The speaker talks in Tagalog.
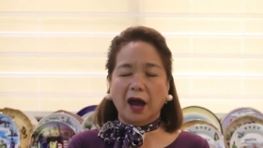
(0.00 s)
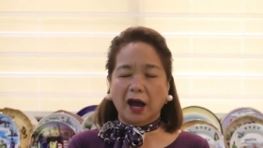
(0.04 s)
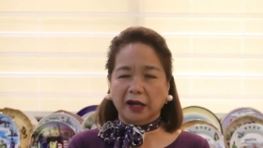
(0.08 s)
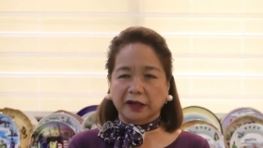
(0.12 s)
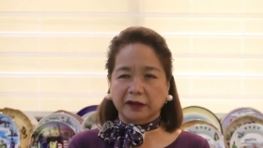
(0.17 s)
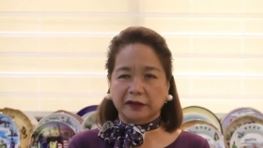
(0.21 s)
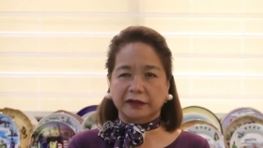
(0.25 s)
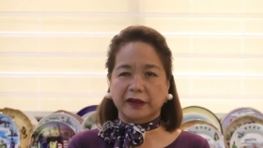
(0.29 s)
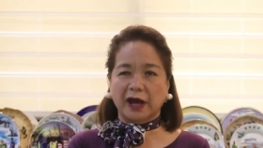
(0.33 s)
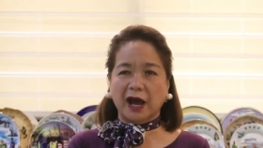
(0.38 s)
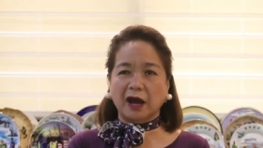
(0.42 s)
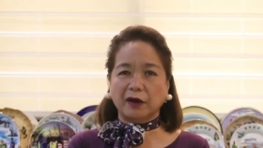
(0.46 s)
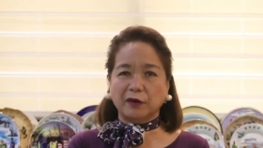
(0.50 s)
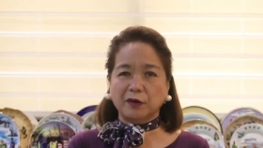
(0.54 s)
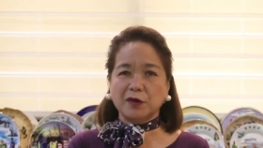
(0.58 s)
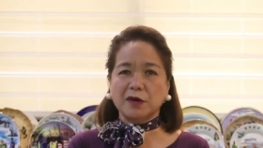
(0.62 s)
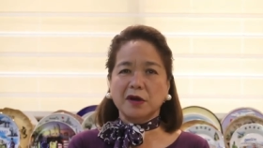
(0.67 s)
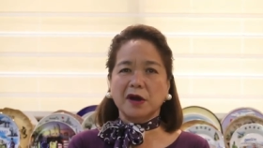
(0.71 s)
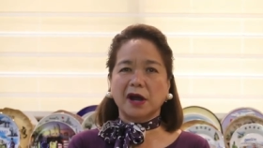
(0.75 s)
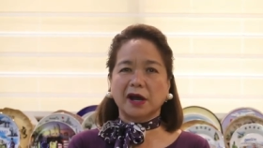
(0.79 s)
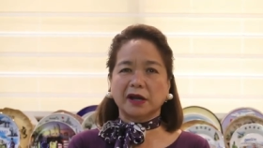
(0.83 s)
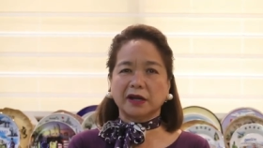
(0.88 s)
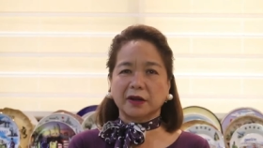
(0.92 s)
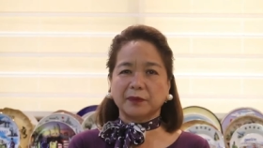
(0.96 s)
handa
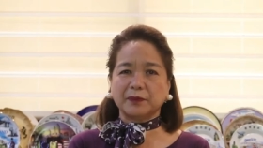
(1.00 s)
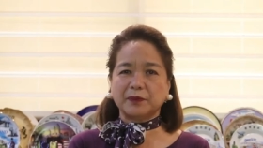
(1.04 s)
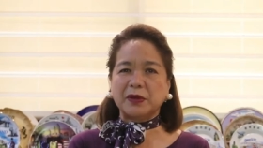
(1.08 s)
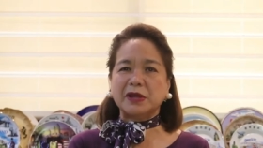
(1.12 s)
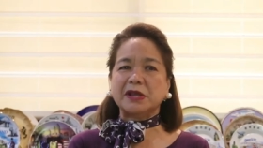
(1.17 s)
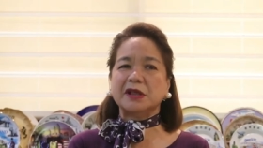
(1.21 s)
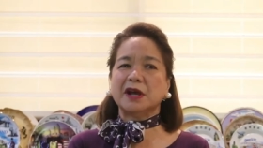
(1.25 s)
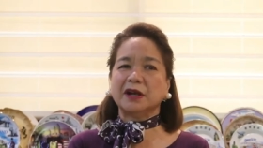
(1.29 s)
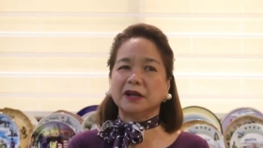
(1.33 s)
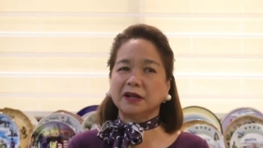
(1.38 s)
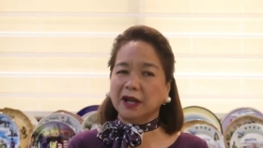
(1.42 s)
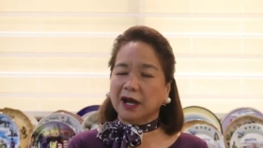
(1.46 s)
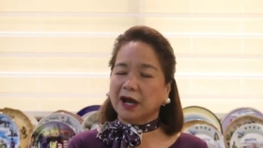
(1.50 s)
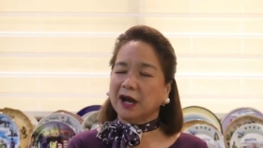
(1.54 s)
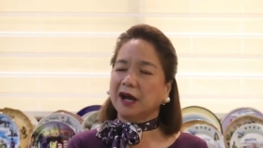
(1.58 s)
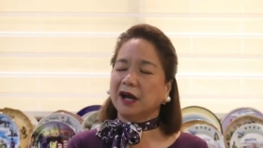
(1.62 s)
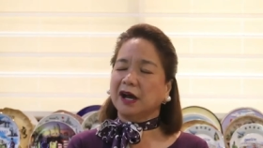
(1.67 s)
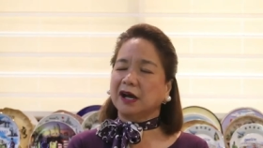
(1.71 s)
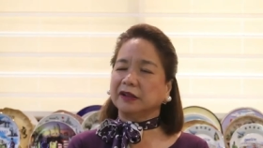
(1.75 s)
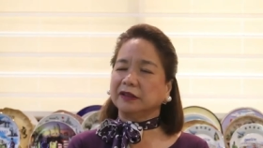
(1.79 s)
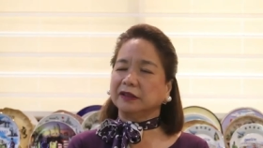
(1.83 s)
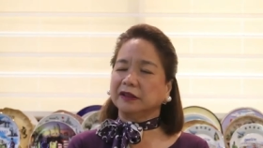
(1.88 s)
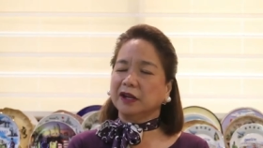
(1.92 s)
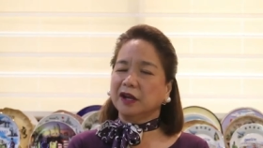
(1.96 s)
kong harapin ang
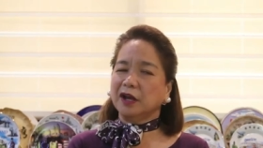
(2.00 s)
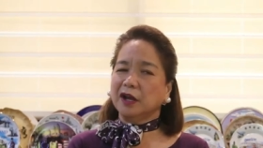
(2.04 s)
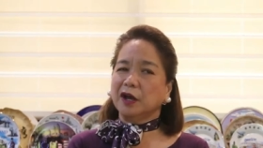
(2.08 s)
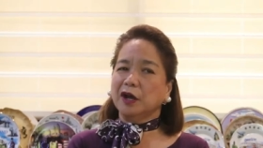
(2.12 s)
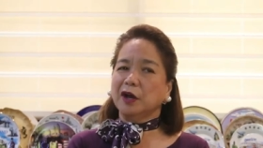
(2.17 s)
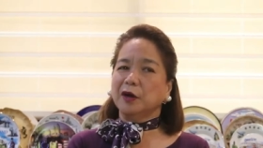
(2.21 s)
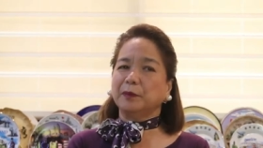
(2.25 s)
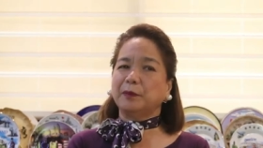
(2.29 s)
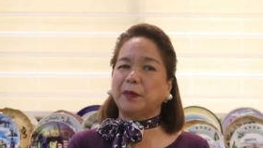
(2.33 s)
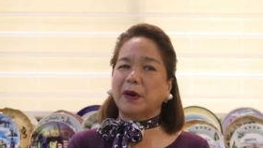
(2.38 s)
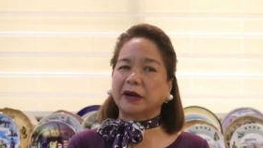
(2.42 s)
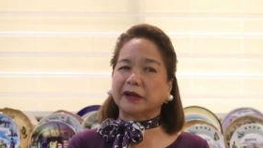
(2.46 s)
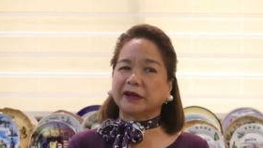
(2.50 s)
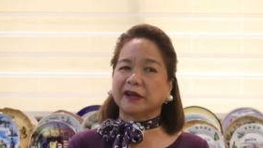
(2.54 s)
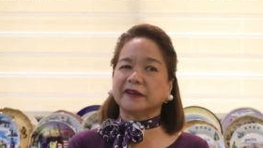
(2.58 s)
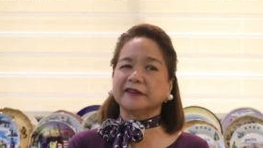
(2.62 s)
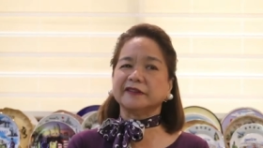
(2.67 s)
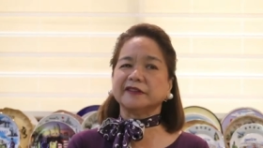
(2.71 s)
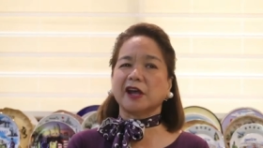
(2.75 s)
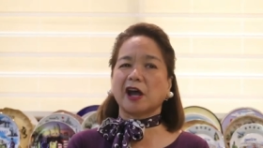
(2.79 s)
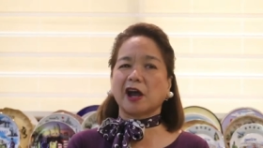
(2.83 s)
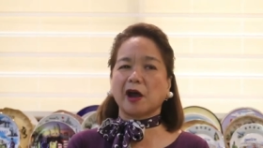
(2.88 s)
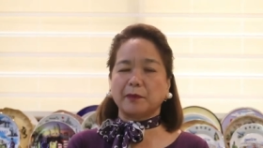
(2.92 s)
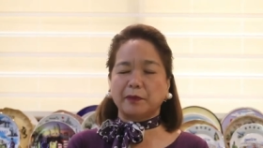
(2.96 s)
lahat
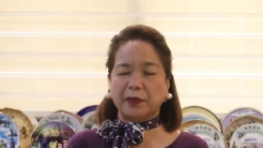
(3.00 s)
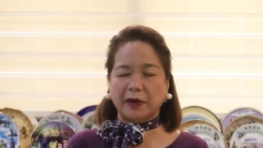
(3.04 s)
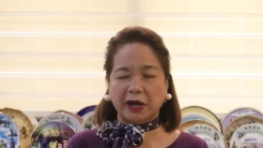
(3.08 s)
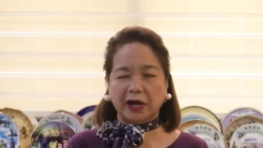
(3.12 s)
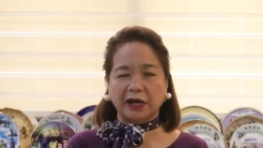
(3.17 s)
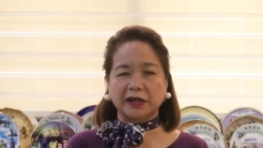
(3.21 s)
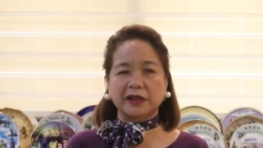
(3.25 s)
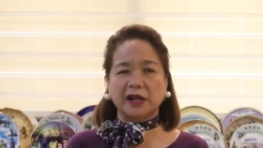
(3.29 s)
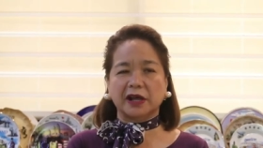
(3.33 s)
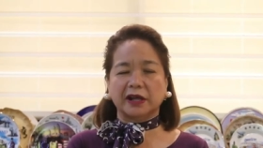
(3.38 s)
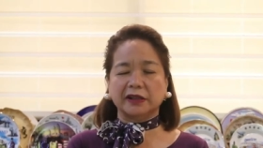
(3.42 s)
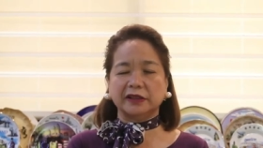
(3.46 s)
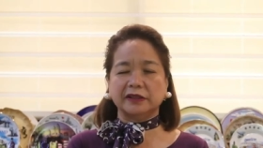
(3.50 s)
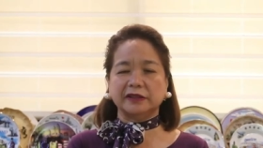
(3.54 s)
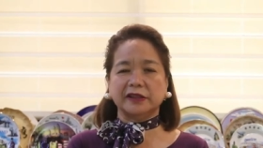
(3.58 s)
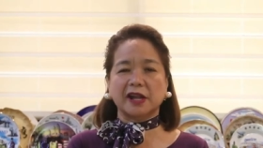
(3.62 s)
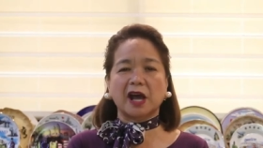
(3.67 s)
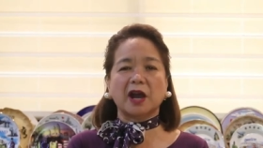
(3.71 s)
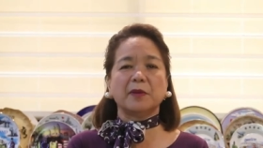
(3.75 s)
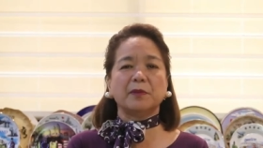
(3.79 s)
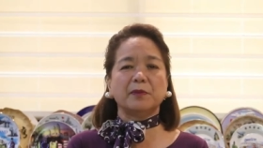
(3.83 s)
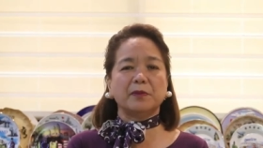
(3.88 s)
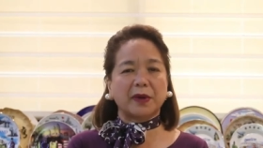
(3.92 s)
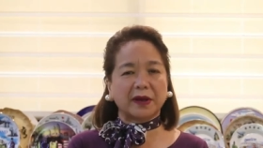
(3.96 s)
para sa kapakanan
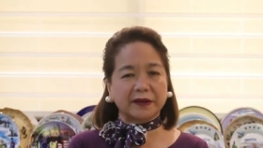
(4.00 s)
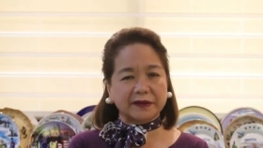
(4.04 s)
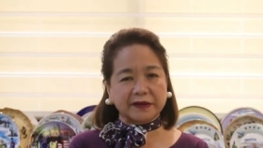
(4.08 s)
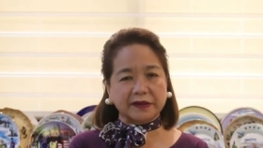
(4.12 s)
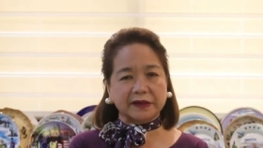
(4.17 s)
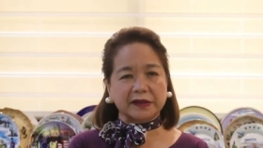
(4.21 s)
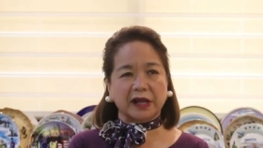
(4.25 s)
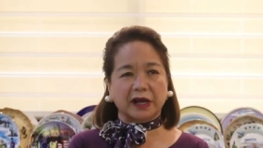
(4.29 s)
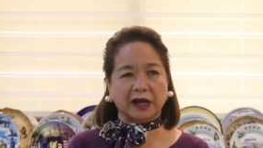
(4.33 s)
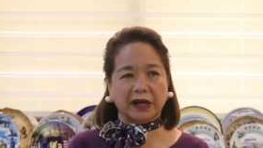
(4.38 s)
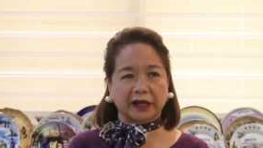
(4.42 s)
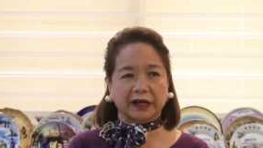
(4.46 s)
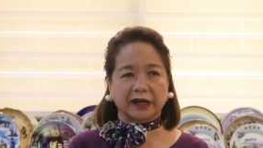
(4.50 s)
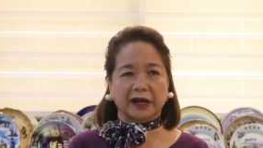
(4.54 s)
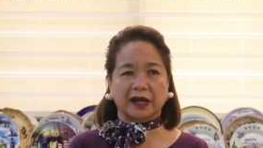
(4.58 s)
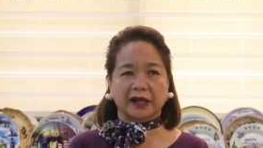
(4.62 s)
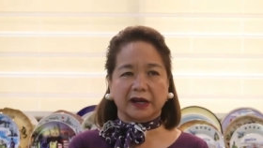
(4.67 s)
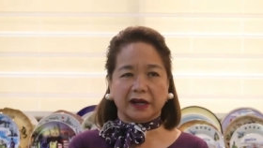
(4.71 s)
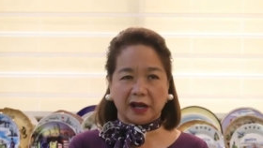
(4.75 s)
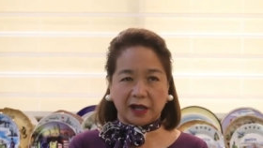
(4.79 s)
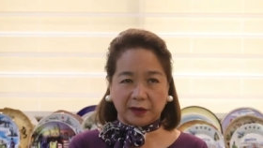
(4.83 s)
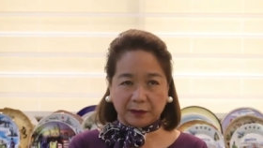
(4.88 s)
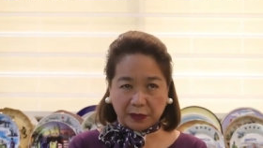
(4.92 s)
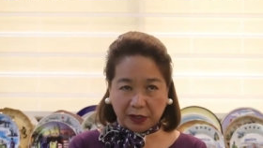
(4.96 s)
ng mas
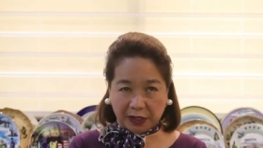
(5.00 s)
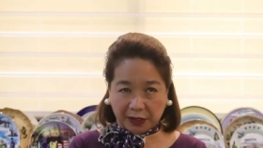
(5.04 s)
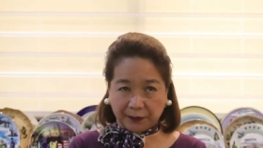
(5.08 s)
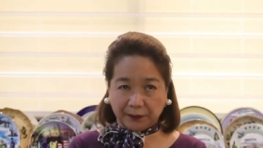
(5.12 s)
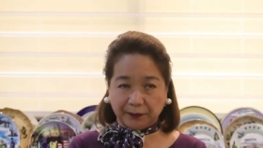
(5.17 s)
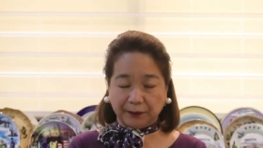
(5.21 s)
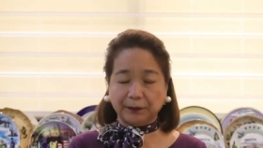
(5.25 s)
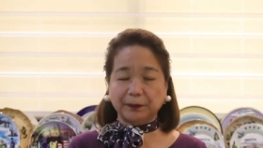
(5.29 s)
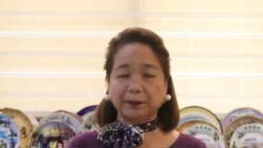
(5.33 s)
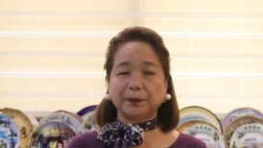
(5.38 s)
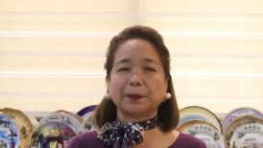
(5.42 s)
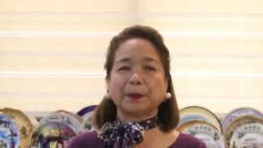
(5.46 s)
nakararami.